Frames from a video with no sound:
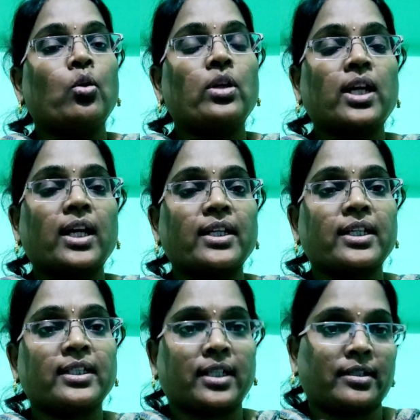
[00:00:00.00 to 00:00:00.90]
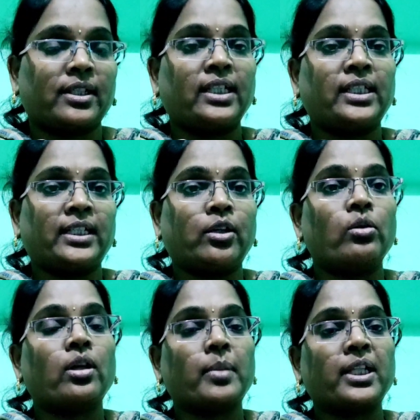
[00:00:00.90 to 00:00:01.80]
ఒక్క అరగంట లేదా
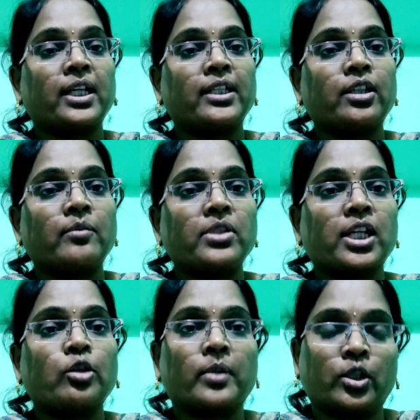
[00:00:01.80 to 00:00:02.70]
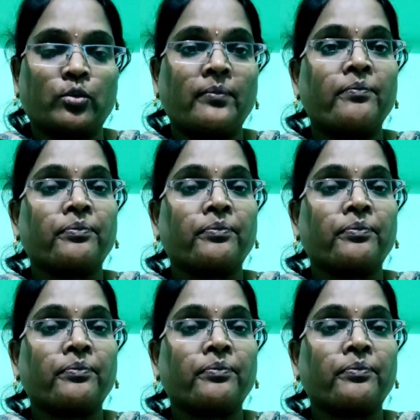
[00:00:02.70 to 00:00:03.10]
ఒక్క పదహైదు నిమిషాలు మీరు